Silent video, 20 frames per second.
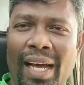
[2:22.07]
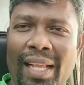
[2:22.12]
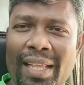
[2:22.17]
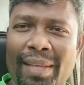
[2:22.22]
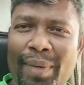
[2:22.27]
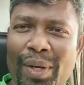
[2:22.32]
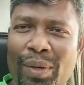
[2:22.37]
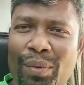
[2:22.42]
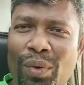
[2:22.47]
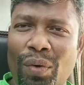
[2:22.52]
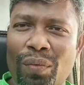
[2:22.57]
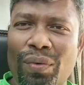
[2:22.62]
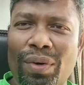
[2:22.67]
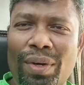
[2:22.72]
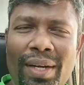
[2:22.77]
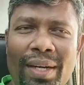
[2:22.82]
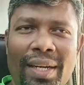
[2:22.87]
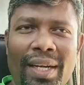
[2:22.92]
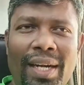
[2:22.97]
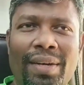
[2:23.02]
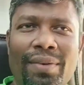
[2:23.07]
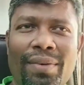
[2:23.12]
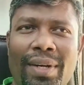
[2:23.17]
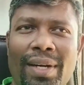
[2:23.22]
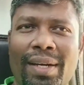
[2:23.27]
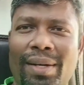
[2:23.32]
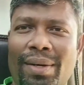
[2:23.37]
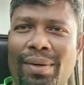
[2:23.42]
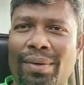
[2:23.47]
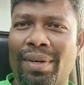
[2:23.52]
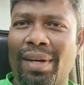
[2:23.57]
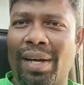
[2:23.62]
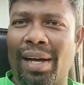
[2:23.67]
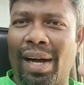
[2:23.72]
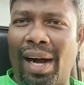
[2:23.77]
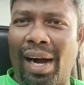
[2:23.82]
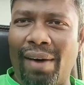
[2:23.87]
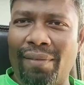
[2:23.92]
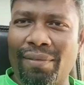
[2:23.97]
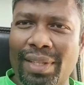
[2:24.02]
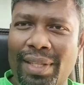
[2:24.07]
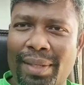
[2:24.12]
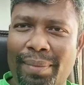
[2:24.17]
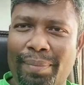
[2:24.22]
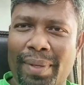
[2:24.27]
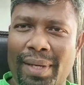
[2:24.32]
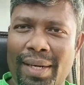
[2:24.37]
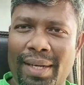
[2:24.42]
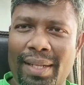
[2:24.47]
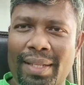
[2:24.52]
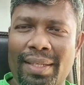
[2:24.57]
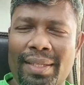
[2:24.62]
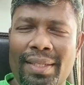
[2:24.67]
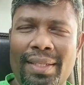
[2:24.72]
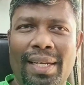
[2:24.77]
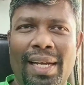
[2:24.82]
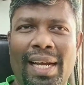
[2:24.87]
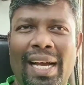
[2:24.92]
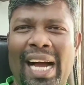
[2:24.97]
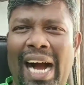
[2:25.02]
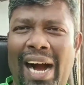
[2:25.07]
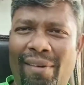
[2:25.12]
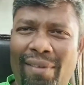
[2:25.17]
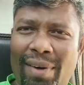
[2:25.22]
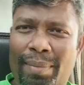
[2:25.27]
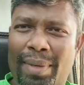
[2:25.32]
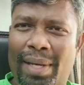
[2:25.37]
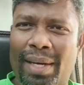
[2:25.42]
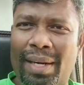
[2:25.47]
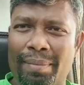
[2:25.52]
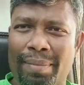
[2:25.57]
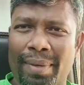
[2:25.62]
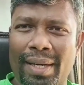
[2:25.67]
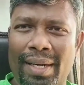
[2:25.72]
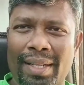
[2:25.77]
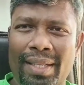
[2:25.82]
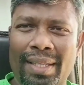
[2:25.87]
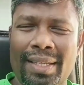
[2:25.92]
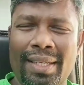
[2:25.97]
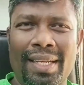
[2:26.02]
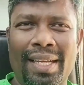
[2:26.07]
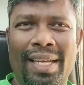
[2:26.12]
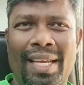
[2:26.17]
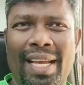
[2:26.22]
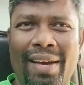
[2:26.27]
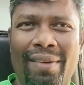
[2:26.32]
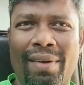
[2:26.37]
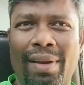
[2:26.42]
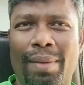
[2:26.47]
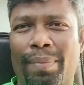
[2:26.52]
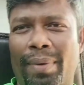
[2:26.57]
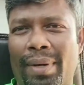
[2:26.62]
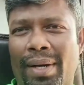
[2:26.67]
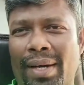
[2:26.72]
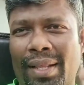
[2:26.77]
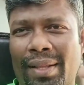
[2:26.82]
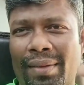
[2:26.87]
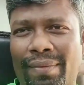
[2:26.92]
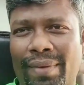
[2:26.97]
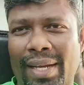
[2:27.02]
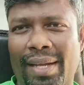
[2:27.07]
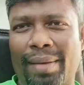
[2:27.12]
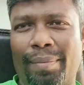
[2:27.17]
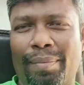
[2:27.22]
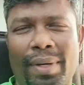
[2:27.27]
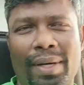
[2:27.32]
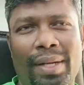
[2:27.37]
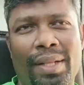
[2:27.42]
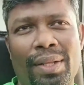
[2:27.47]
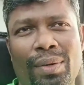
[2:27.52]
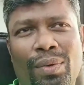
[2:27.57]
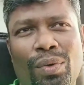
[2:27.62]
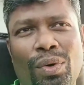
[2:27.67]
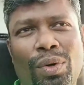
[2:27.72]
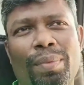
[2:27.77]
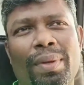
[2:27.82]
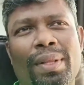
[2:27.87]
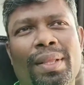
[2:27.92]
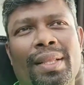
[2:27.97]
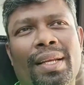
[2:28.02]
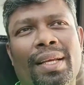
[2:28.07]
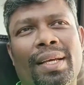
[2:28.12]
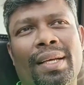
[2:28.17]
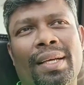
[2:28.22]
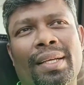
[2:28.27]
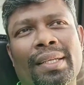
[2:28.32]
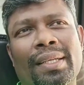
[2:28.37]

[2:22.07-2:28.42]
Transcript: அதேமாதிரி ஒவ்வொரு நெட்ஒர்க்கரும் அவதிப்படுறது அவமானப்படுறது கேவலப்படுறது வெக்கப்படுறது குடும்பத்தில்